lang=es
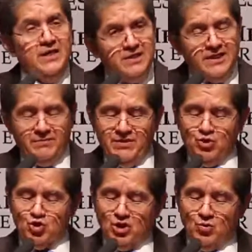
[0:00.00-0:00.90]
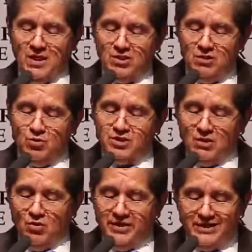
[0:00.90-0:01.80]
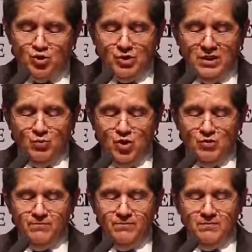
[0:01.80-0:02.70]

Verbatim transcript: y servicios educativos del Congreso de la Unión,